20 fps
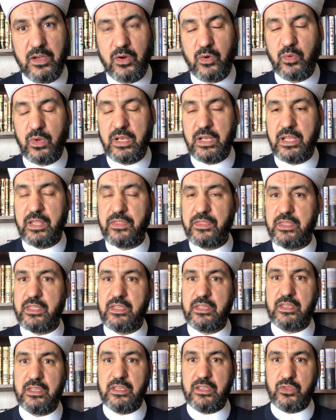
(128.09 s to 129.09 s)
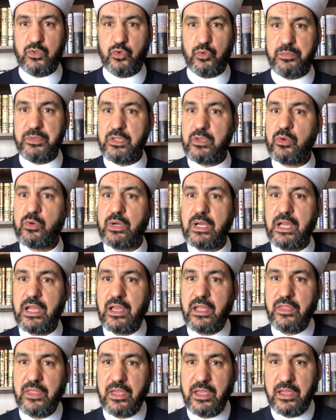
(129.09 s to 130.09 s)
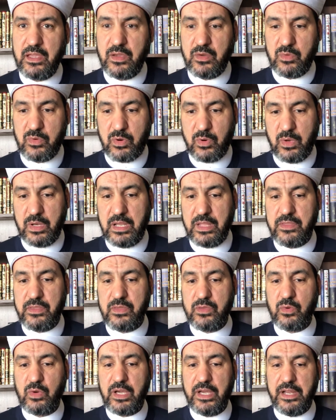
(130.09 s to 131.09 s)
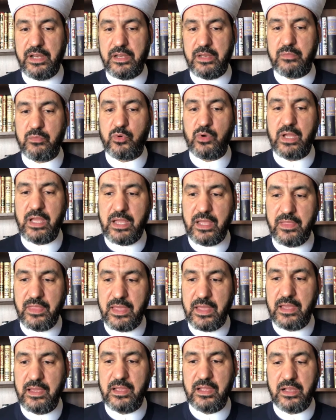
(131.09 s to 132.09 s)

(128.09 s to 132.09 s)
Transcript: هو الذي يبيح هذا وهو الذي يحرم هذا